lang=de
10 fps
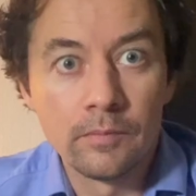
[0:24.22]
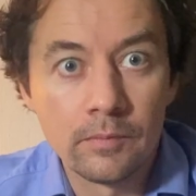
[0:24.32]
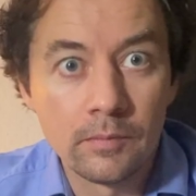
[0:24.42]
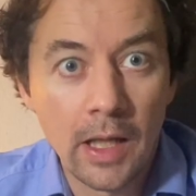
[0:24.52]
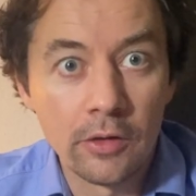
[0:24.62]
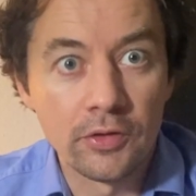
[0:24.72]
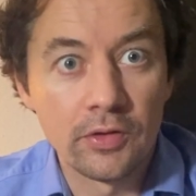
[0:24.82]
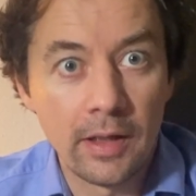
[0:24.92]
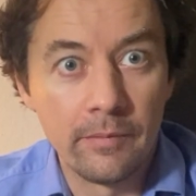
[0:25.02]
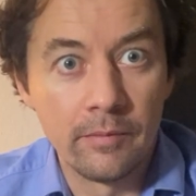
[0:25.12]
Hallo
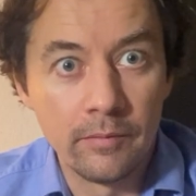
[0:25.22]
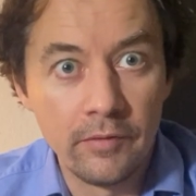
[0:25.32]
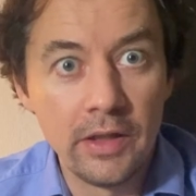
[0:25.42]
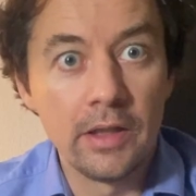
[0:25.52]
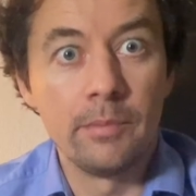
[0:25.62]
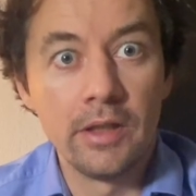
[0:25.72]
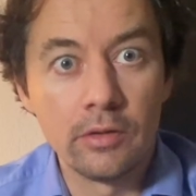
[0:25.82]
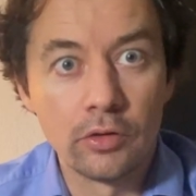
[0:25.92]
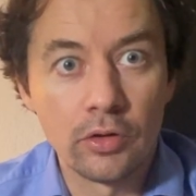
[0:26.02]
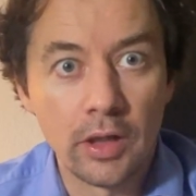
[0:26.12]
zusammen. Wie im
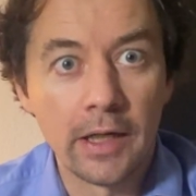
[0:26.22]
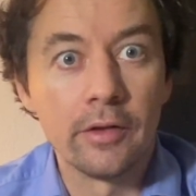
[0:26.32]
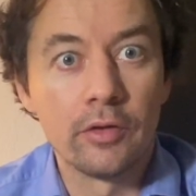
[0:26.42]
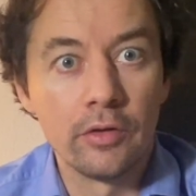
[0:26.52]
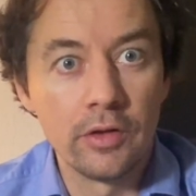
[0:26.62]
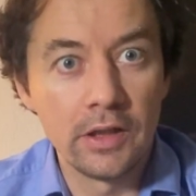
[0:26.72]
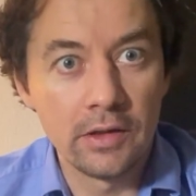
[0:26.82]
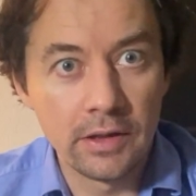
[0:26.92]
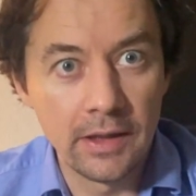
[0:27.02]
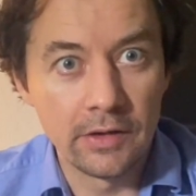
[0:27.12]
Intro schon
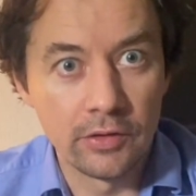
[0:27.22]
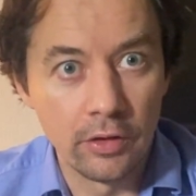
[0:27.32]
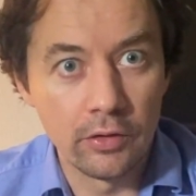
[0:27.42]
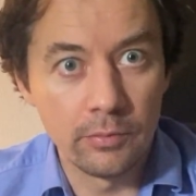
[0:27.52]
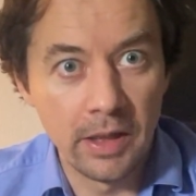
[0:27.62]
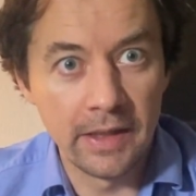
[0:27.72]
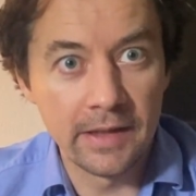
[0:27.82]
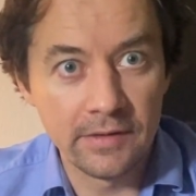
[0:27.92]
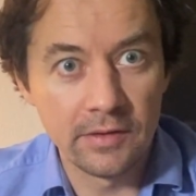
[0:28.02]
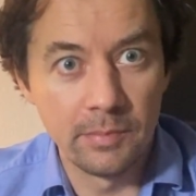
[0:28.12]
angekündigt, geht es heute um mein
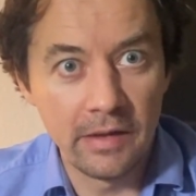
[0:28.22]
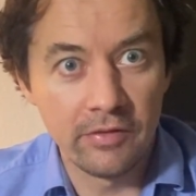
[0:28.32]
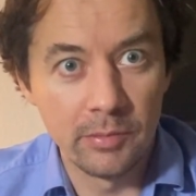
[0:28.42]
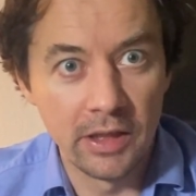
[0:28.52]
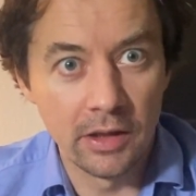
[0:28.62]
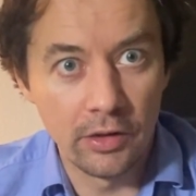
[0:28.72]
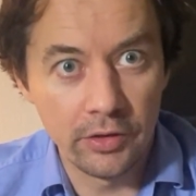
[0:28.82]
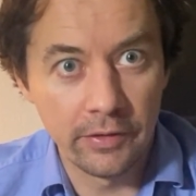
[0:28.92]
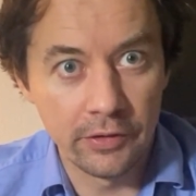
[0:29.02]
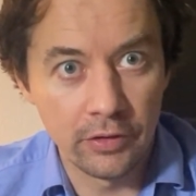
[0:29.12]
erstes Mehrfamilienhaus,
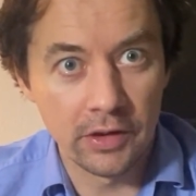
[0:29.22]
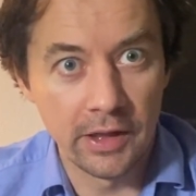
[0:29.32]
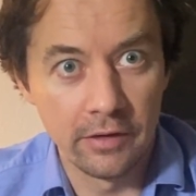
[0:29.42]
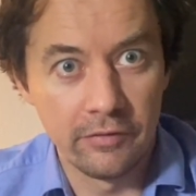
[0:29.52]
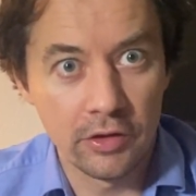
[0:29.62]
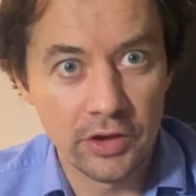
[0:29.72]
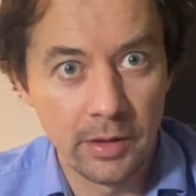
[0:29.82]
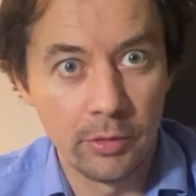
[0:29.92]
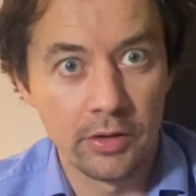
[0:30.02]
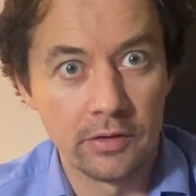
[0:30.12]
was ich euch gerne vorstellen
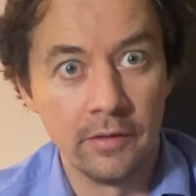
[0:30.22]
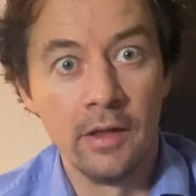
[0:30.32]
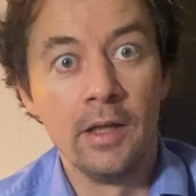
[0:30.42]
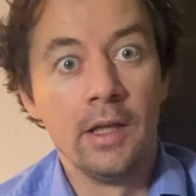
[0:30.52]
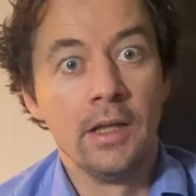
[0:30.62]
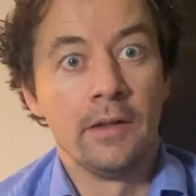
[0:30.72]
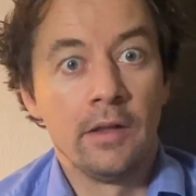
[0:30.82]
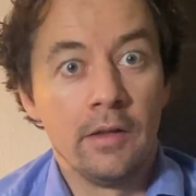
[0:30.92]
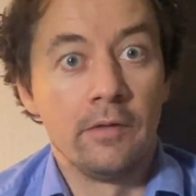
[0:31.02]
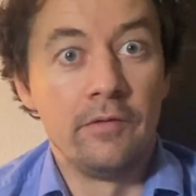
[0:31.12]
möchte.
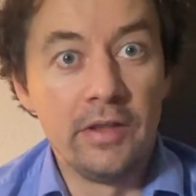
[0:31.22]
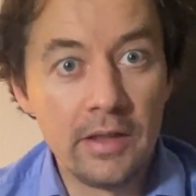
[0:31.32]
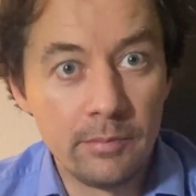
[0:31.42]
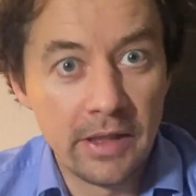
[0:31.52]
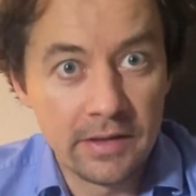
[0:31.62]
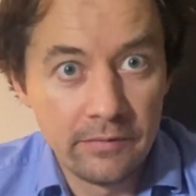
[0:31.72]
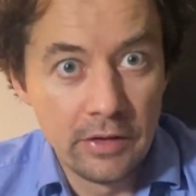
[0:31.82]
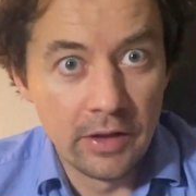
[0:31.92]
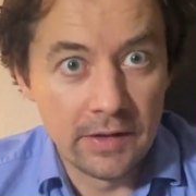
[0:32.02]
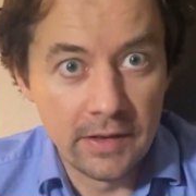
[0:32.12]
Wie im letzten
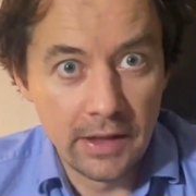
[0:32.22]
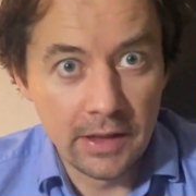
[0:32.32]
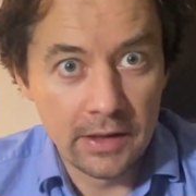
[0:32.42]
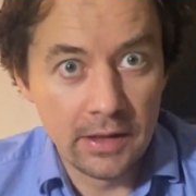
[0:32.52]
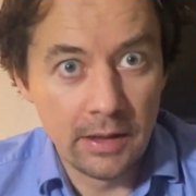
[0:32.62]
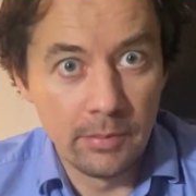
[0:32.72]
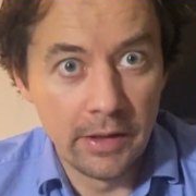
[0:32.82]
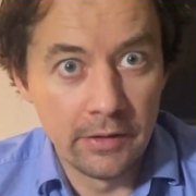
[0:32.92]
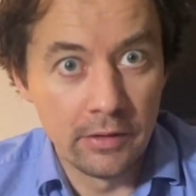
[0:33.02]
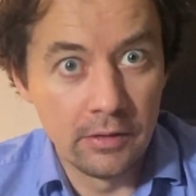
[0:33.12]
Video erzählt, hatte ich ja
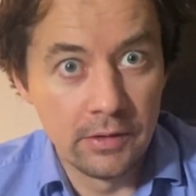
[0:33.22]
meine